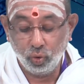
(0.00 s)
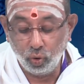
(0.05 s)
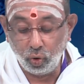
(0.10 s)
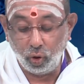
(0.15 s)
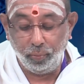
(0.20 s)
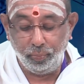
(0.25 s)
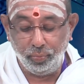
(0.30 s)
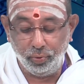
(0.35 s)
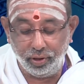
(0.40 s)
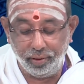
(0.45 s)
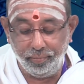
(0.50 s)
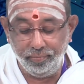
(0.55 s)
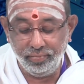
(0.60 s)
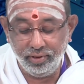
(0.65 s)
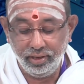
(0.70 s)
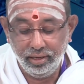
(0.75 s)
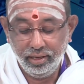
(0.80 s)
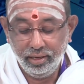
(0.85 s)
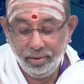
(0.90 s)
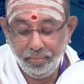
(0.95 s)
கோபுரம்
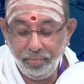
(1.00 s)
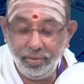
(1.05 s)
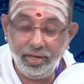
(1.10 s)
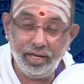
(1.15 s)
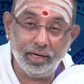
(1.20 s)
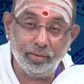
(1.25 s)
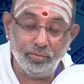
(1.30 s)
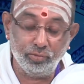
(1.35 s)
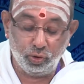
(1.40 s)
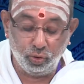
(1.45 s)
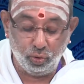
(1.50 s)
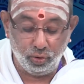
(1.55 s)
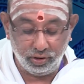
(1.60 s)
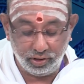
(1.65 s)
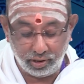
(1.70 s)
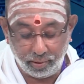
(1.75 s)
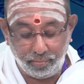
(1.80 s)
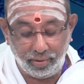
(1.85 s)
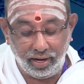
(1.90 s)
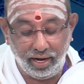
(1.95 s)
மேகம்
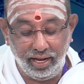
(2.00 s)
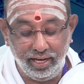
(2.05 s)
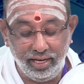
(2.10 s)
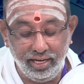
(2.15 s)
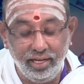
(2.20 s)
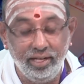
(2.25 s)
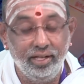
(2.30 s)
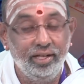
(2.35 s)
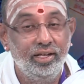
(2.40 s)
சூழ்ந்த மலை